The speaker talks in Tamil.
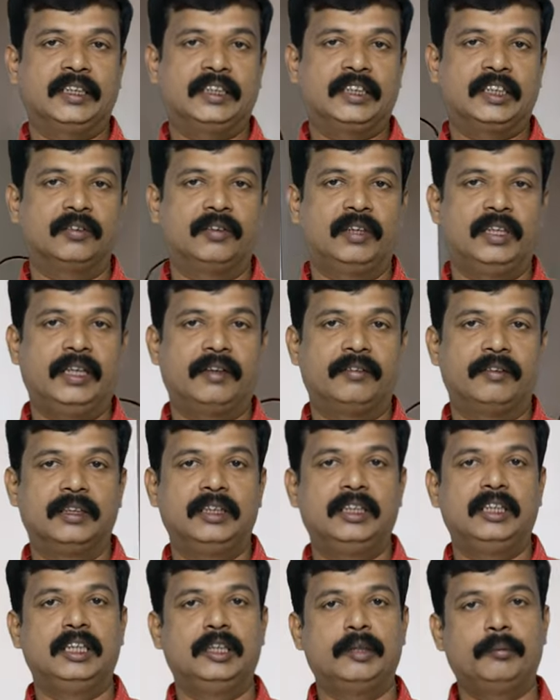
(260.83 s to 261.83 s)
ஜங்ஷன் வழியாக
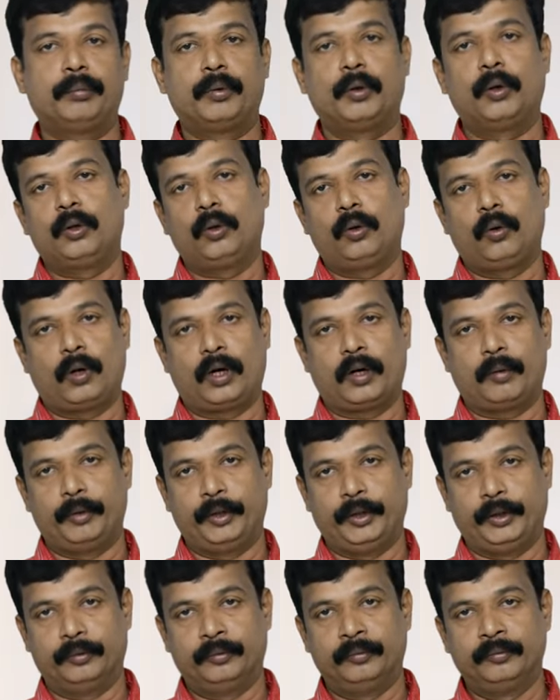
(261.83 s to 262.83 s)
வந்து நீங்கள் போரூர் வர
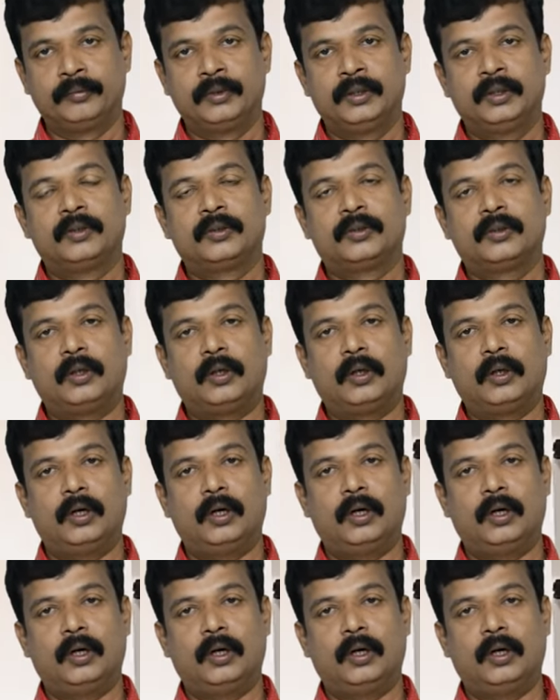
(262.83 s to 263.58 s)
முடியும் ஸோ